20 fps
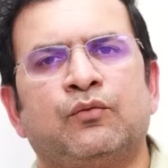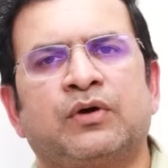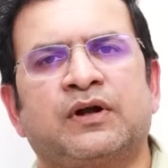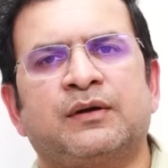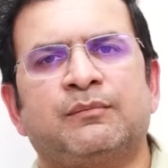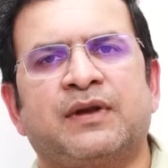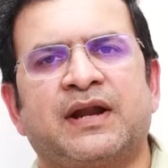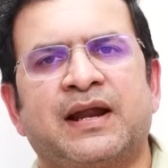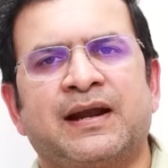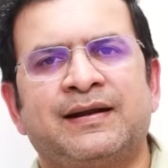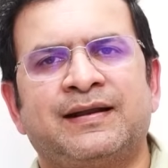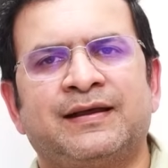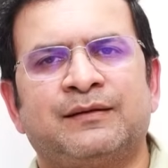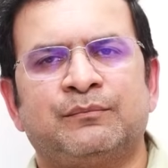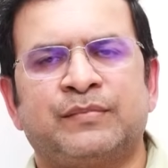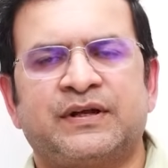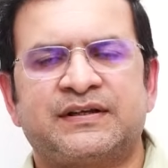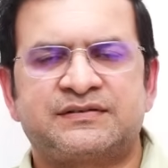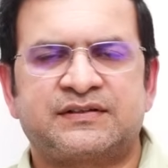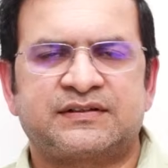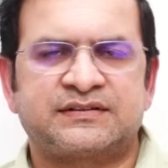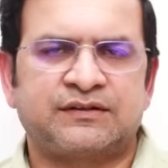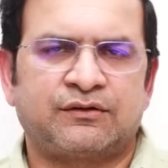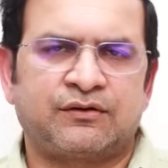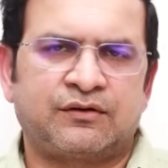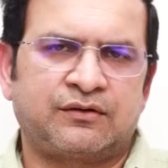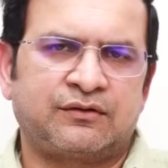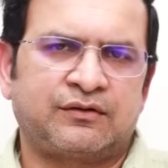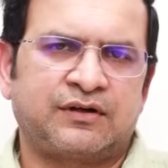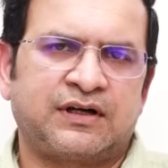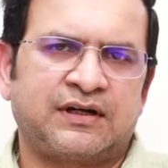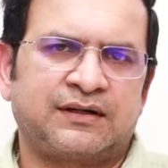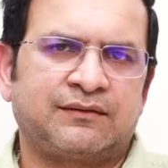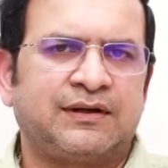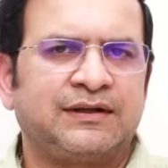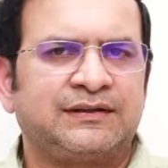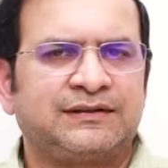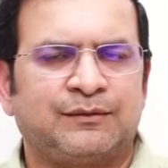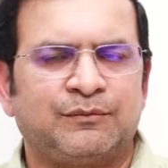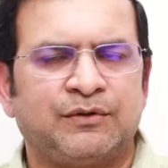ఒక బ్రాండ్ అంబాసిడర్స్ ఎవరున్నారు అంటే
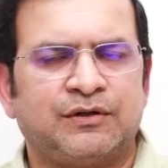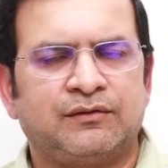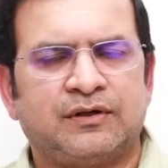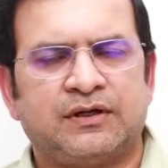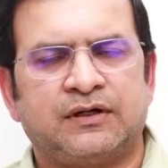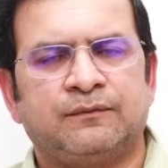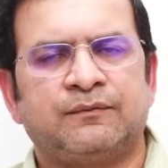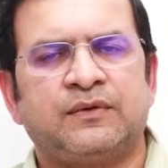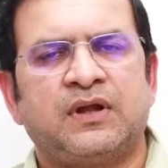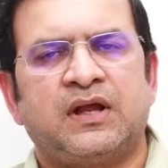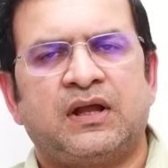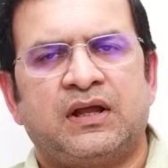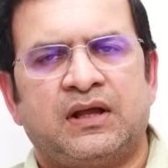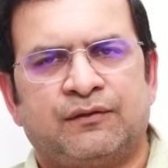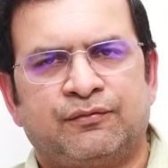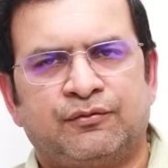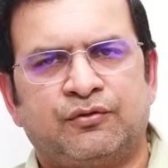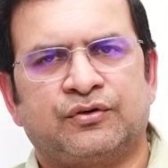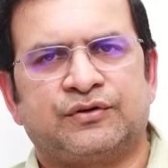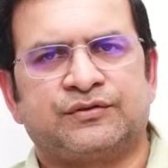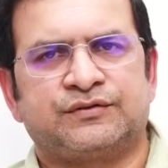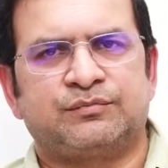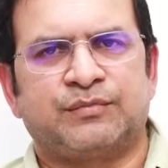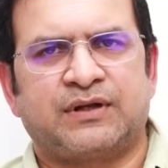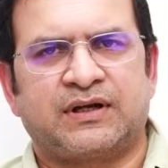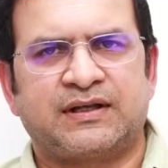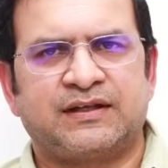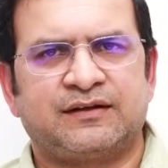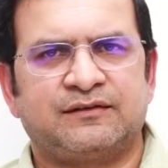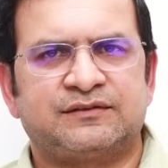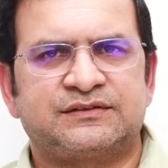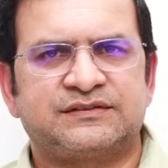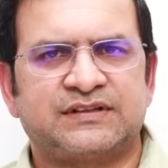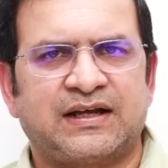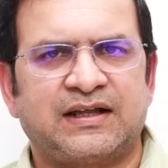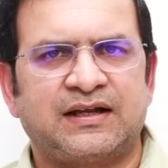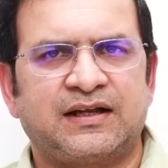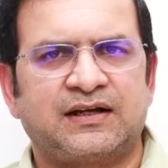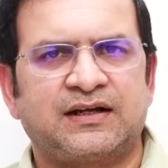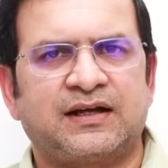వాళ్ళు తమిళనాడు అఫ్ కోర్స్ మనకి
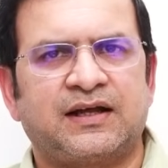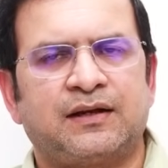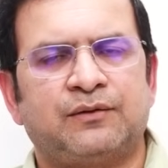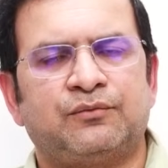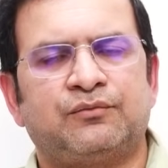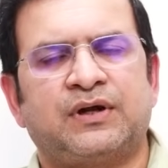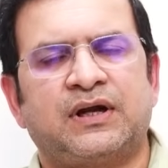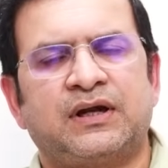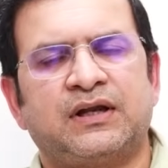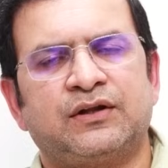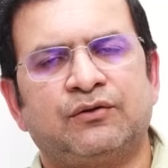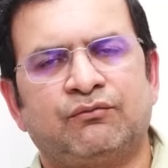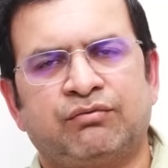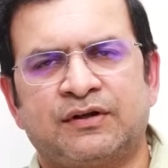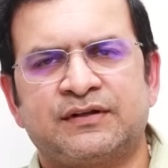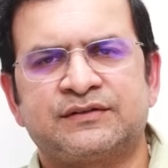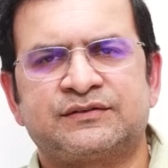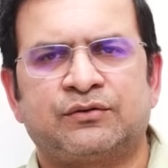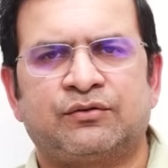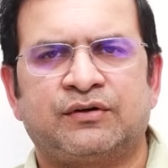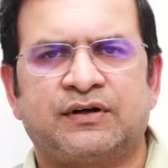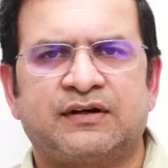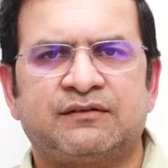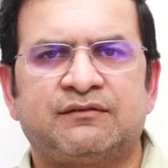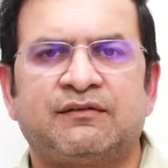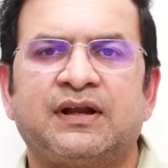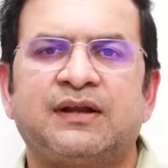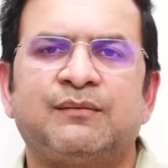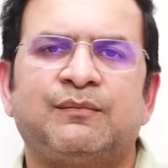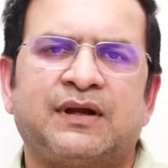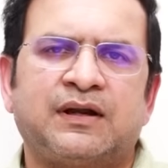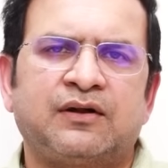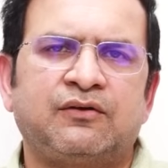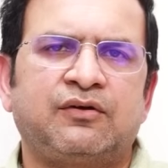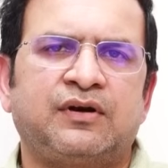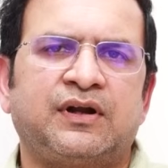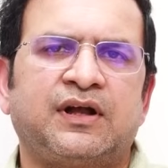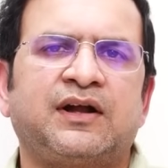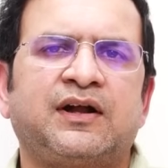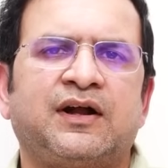చాలా కాలం వాళ్ళ ఇన్ఫ్లుయెన్స్గా ఉండడం వల్ల మనకు
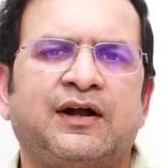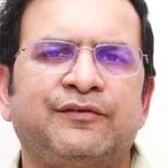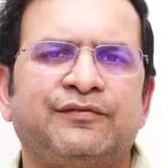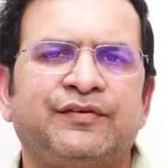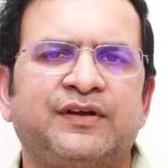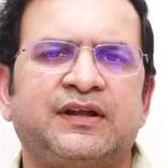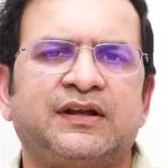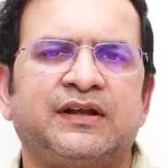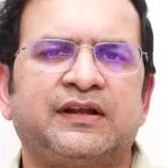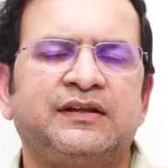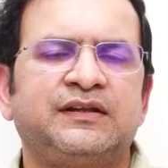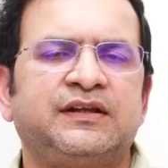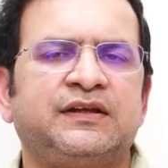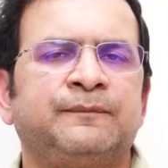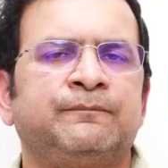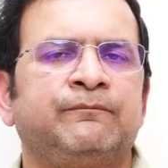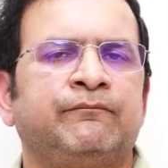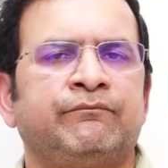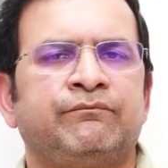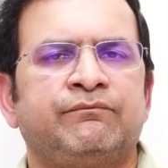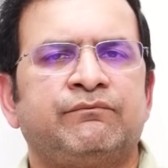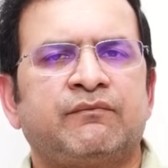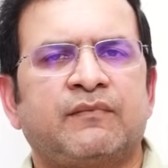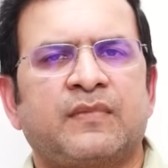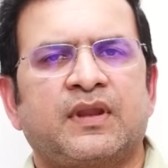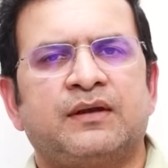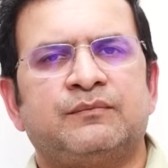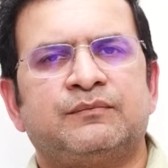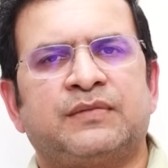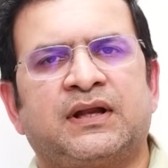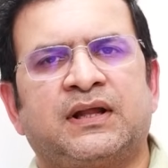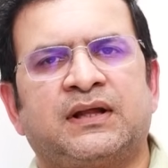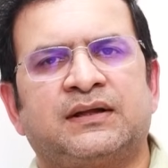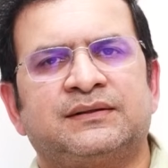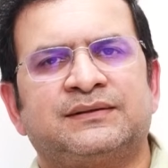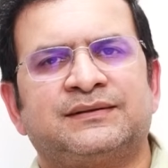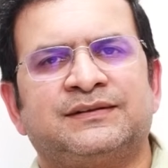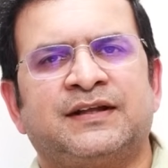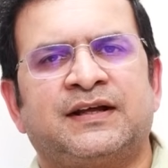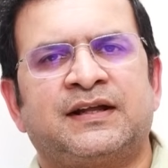కూడా కాఫీ అనేది మన
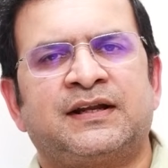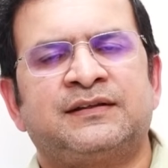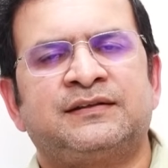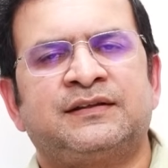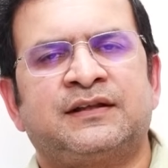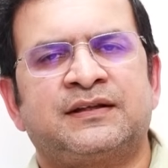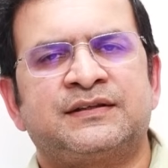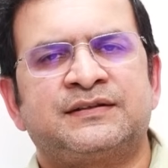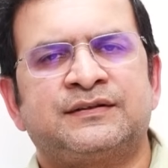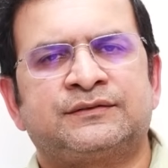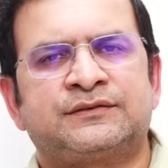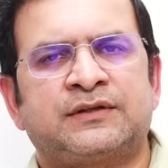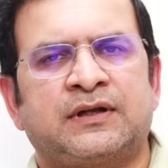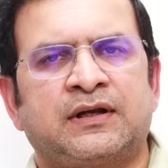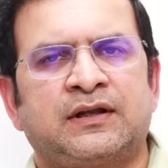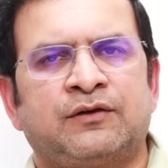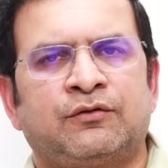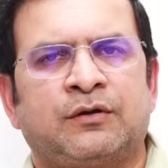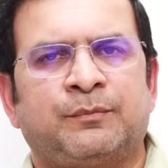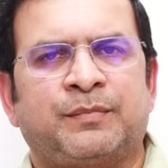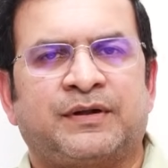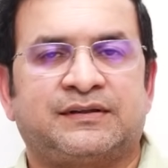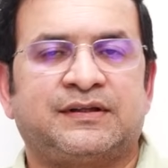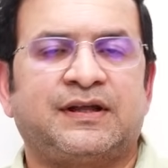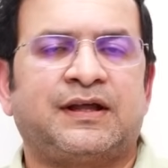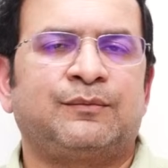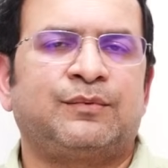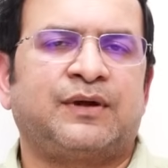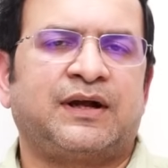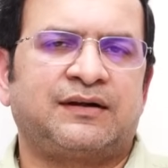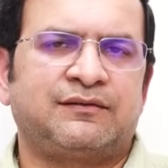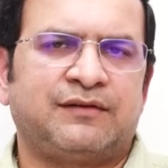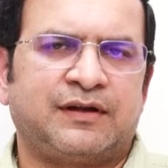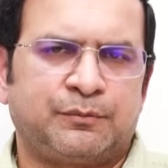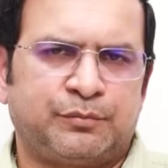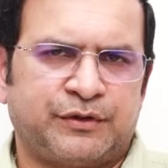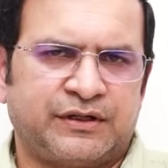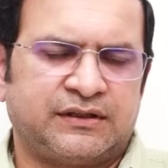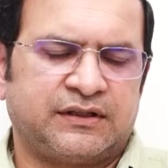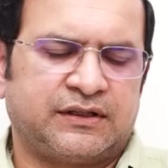దైనందిన జీవితంలో ఒక ప్రధాన భాగం
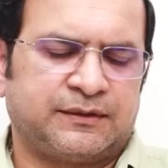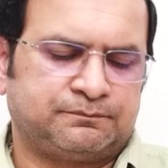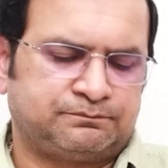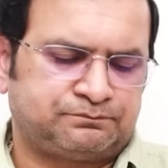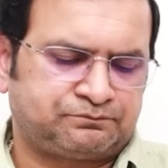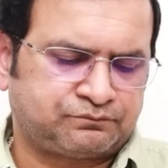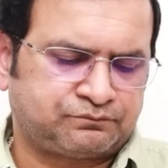అయిపోయింది